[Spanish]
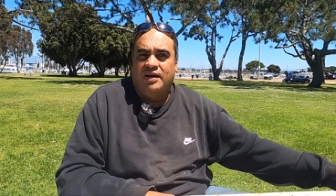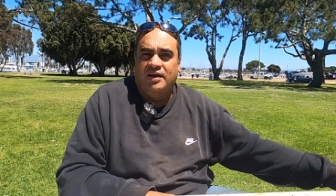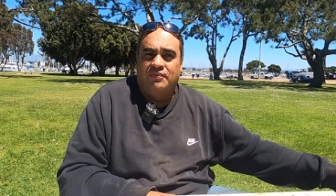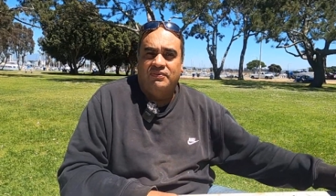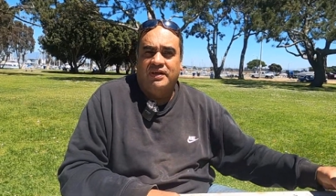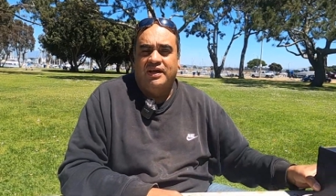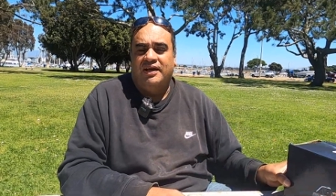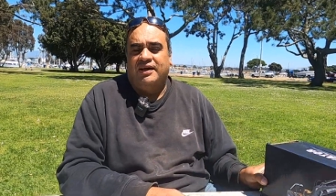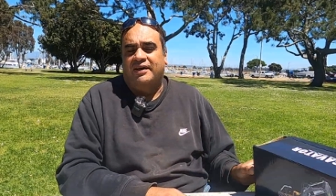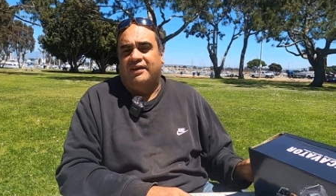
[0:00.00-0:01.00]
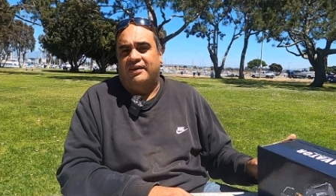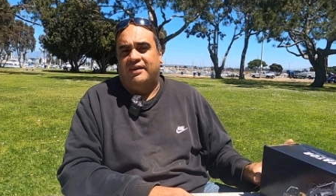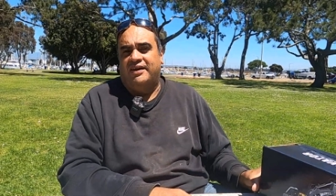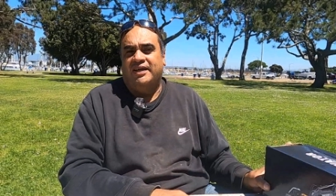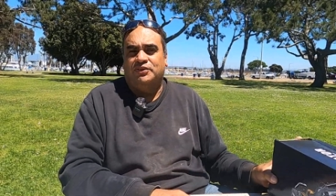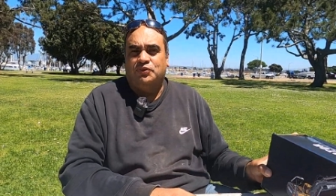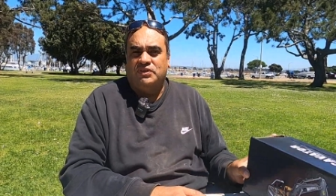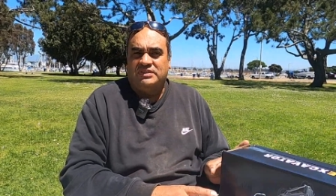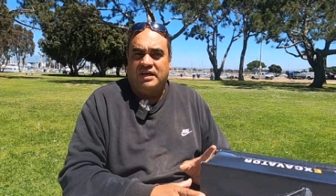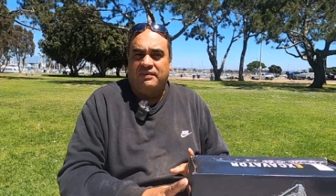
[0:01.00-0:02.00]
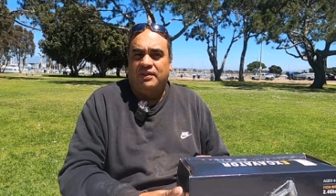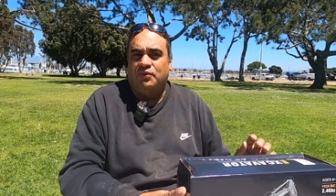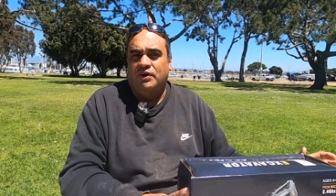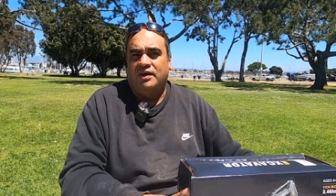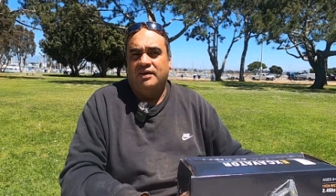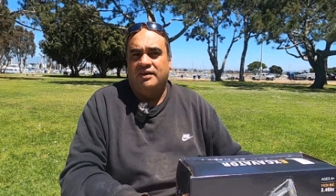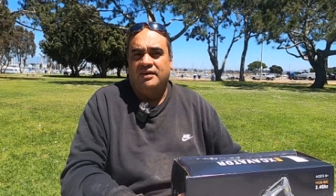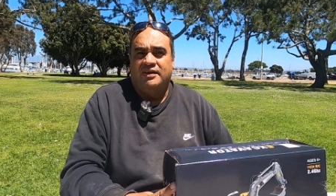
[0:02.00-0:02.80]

a una retroexcavadora